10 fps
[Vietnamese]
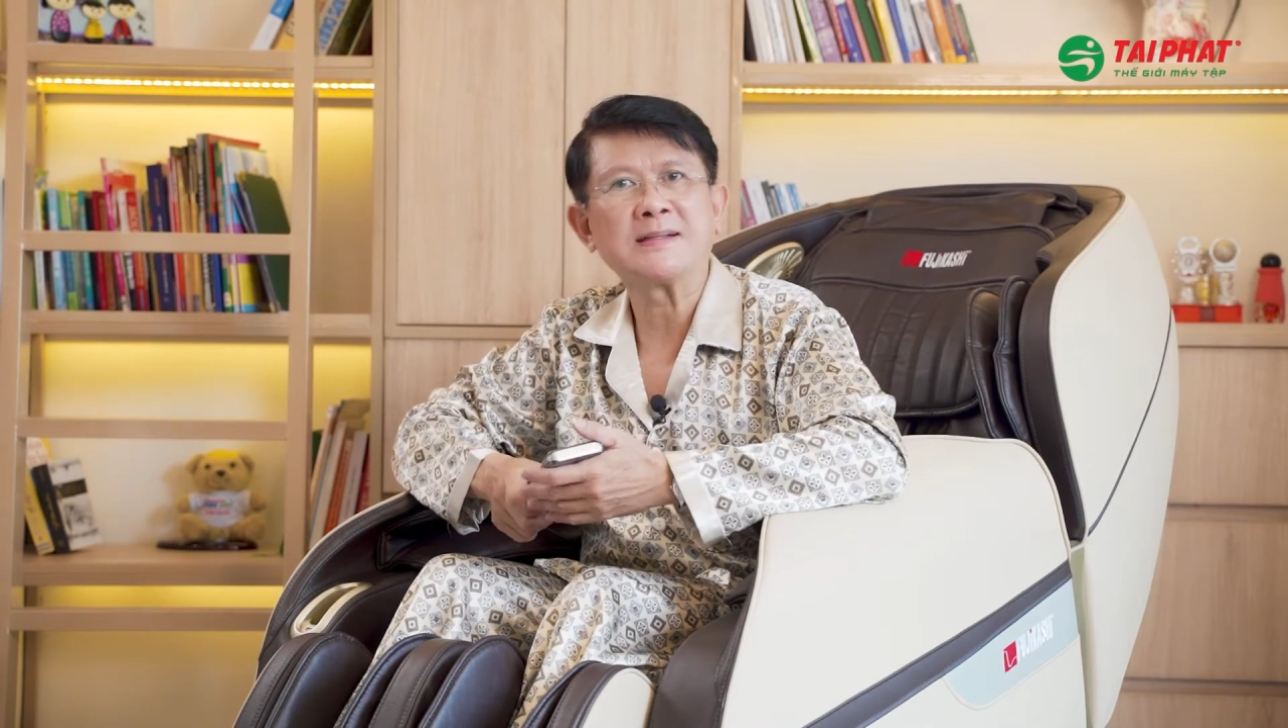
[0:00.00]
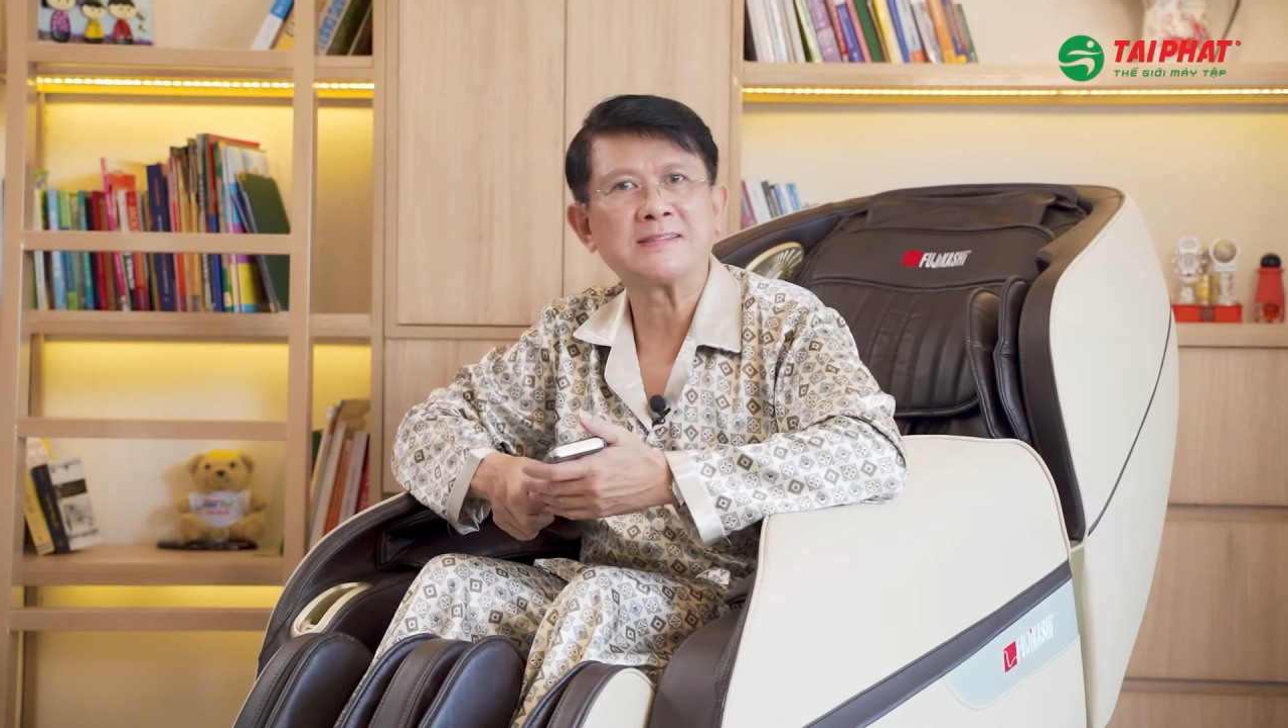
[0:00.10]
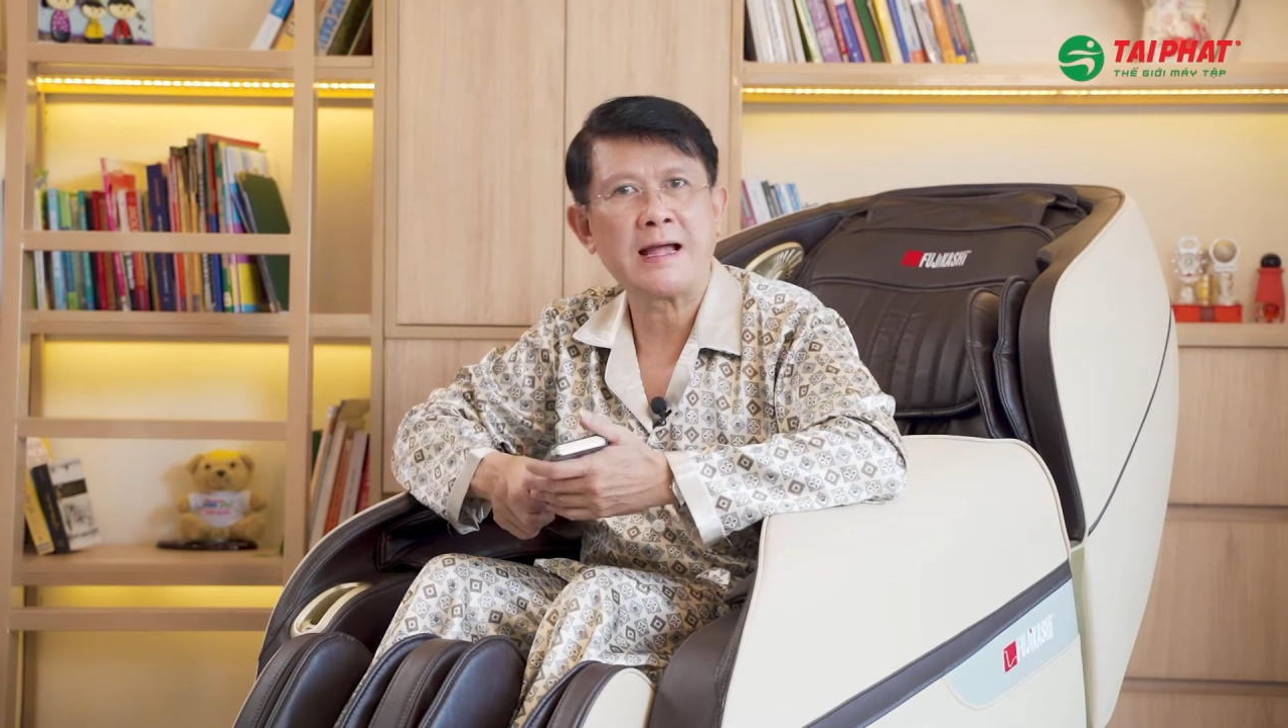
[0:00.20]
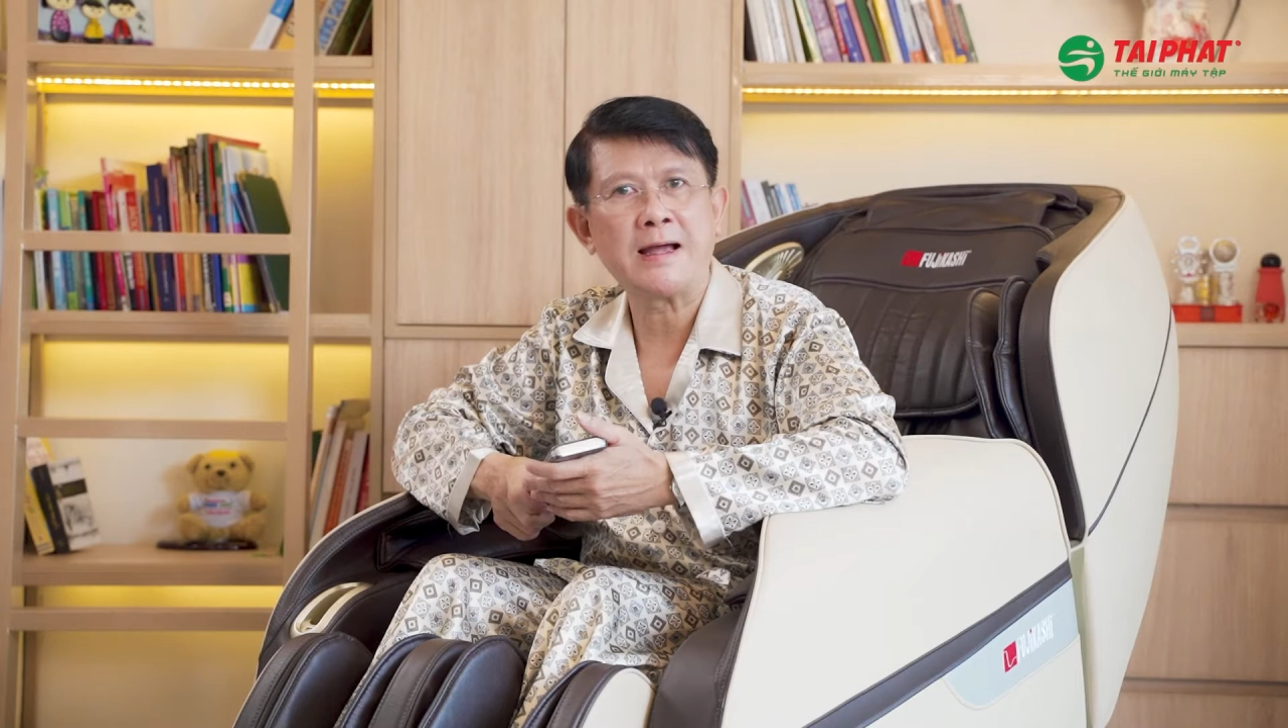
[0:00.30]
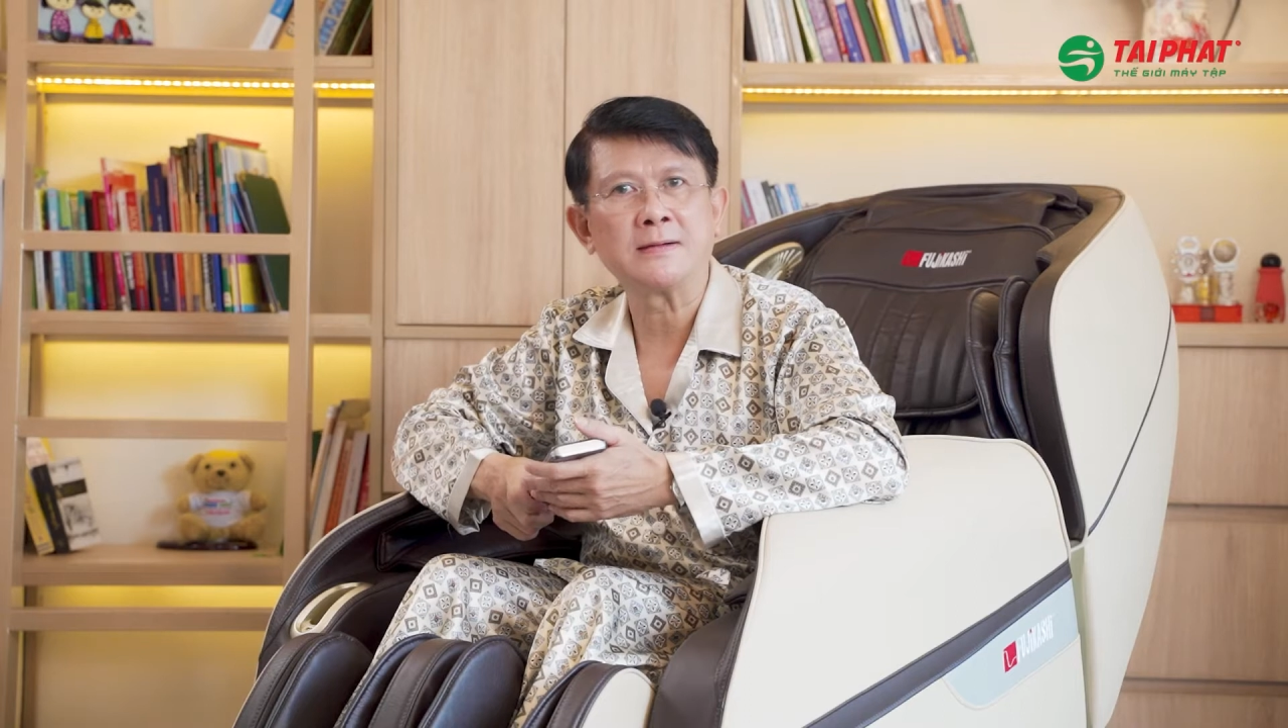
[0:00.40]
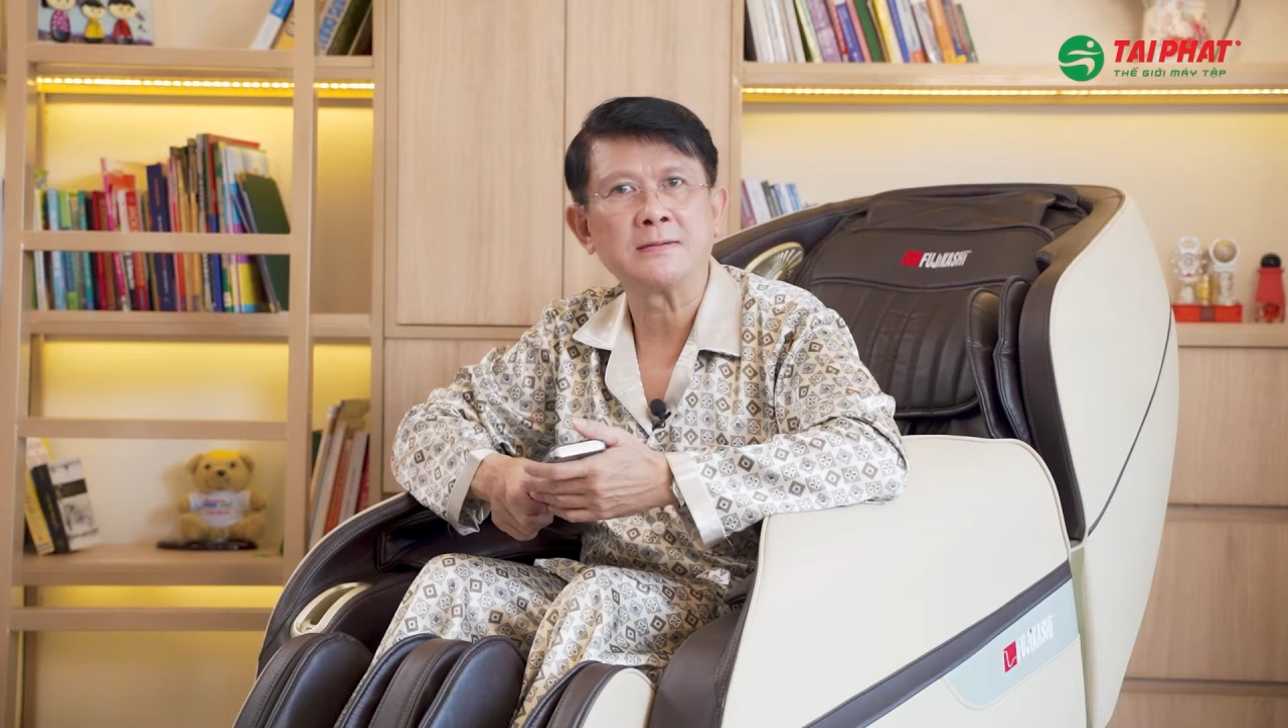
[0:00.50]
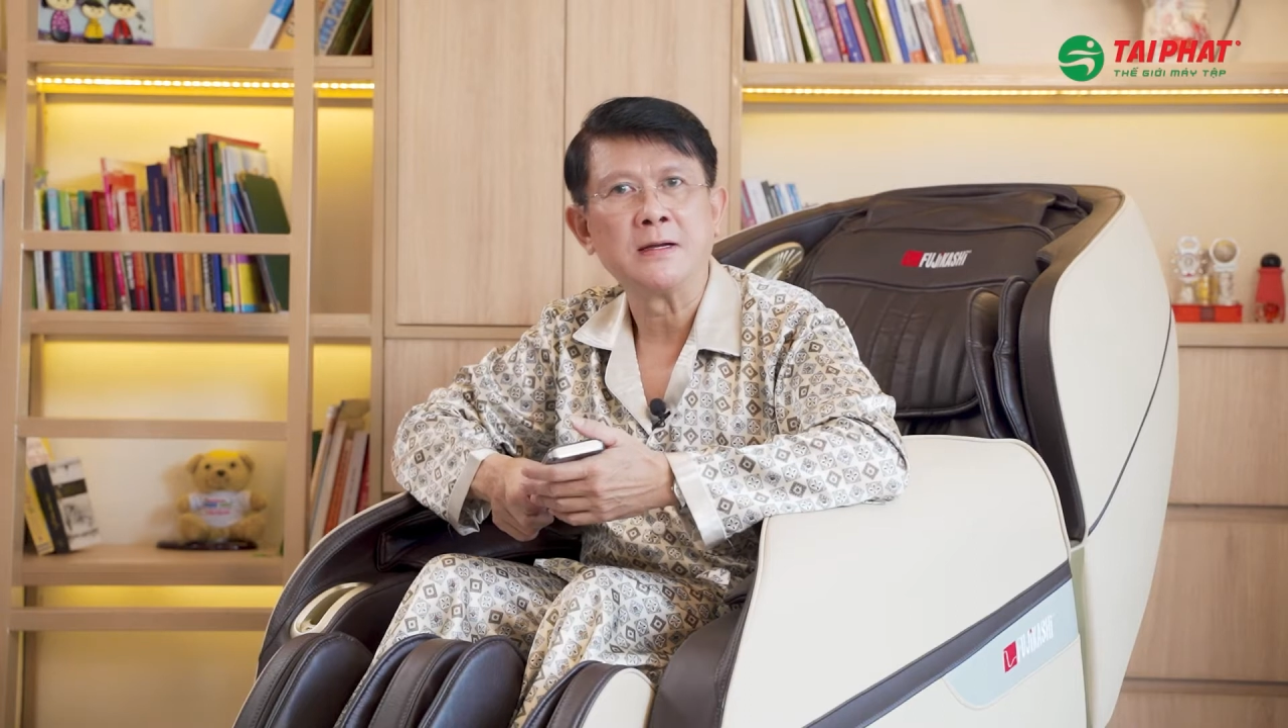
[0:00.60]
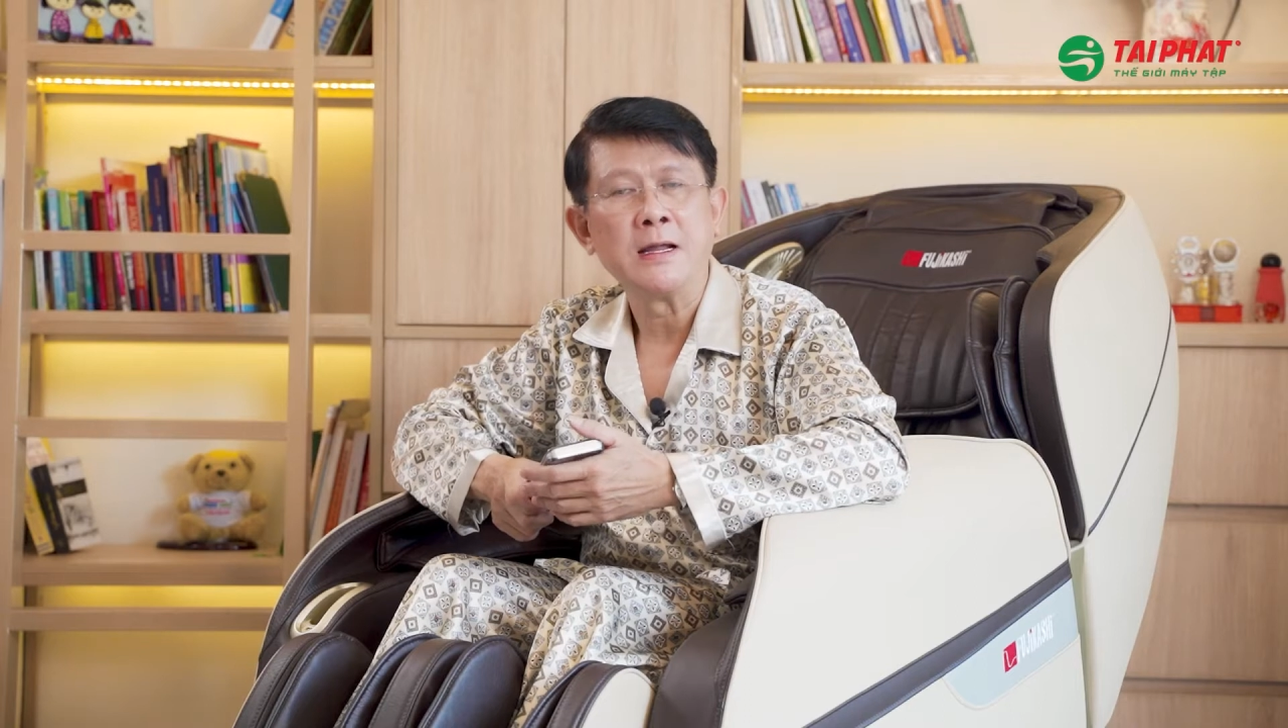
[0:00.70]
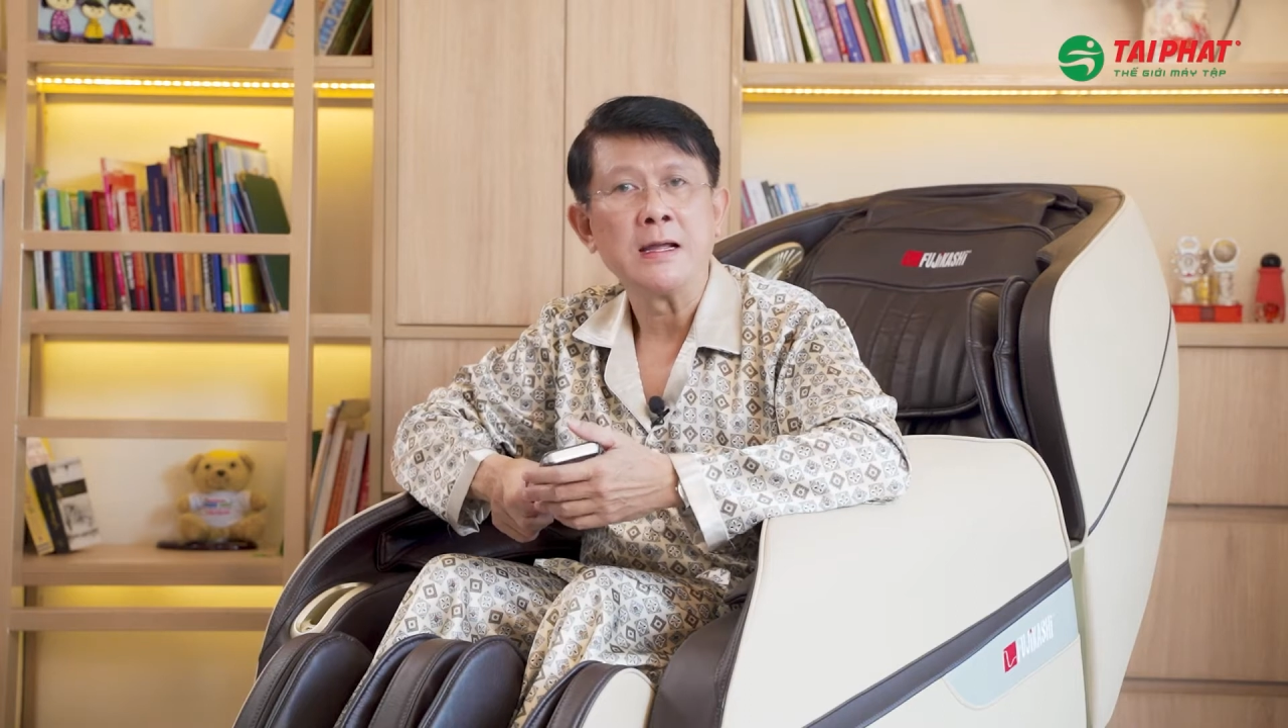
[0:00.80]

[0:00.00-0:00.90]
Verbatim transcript: massage lần.